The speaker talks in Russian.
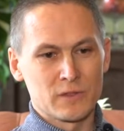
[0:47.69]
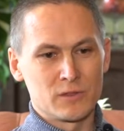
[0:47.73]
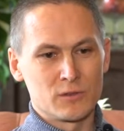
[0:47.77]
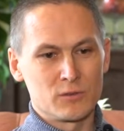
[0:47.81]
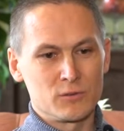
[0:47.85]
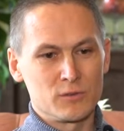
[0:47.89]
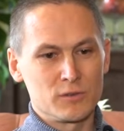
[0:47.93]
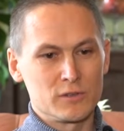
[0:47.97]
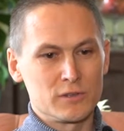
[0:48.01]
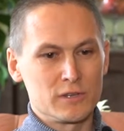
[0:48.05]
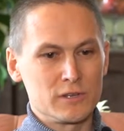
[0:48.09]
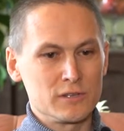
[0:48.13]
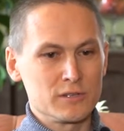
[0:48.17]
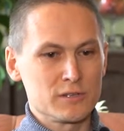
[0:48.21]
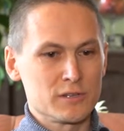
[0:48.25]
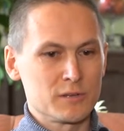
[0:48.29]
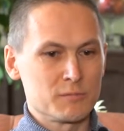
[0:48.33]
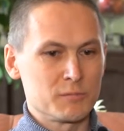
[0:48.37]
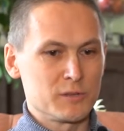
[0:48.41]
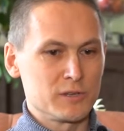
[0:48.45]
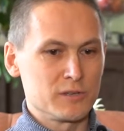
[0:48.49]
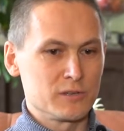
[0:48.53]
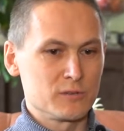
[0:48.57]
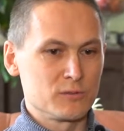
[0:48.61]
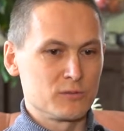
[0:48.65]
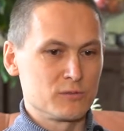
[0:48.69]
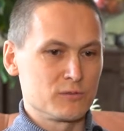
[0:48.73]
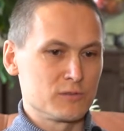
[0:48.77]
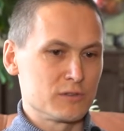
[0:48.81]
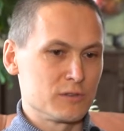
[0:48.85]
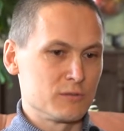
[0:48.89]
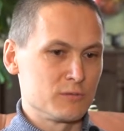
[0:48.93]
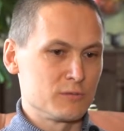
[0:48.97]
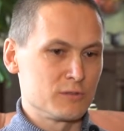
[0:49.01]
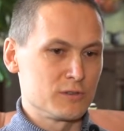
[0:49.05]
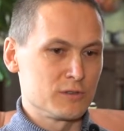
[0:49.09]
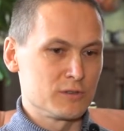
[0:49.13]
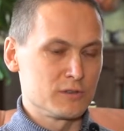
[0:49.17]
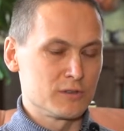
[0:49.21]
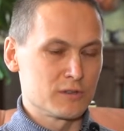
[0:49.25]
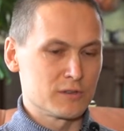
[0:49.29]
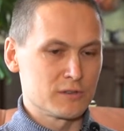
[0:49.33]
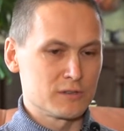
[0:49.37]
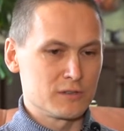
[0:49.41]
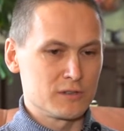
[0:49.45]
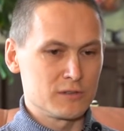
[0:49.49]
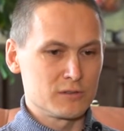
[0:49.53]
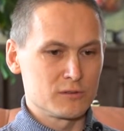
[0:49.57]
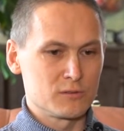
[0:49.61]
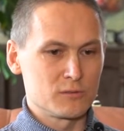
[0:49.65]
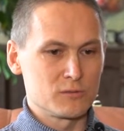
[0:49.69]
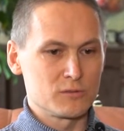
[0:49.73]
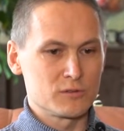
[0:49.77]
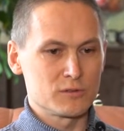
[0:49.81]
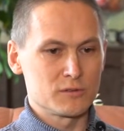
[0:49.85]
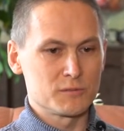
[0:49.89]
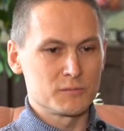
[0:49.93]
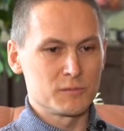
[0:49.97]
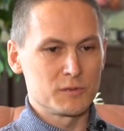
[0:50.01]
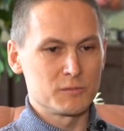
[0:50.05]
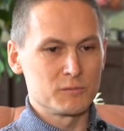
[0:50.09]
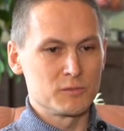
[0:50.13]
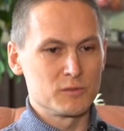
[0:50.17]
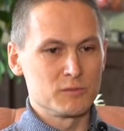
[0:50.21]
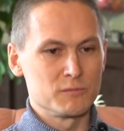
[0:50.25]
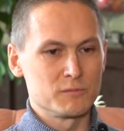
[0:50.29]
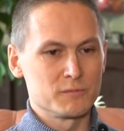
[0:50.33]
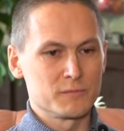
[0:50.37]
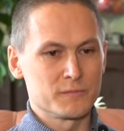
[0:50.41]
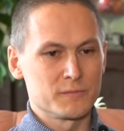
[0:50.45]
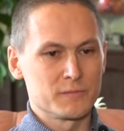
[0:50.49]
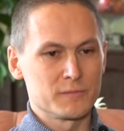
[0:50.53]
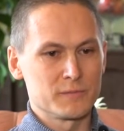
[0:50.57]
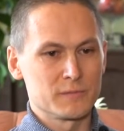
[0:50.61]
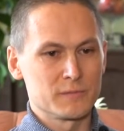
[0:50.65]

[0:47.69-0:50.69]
Ну и дальше я поеду в следующие города, тоже мы будем